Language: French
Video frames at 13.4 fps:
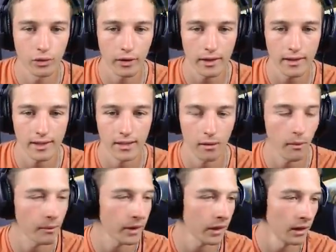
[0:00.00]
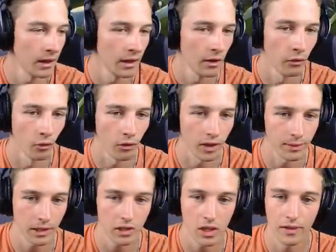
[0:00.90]
et de rien et c'est vraiment bien donc voilà c'est
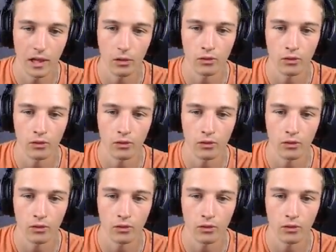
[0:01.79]
pour ça que j'ai envie de la